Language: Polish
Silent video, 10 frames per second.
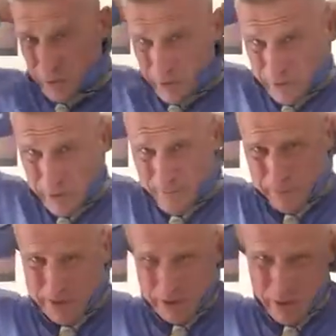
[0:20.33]
on wie,
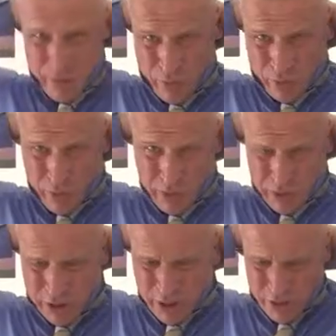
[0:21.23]
z kim, o której,
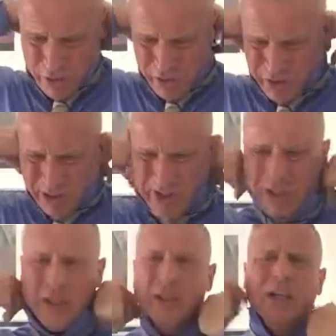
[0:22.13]
gdzie on jest. I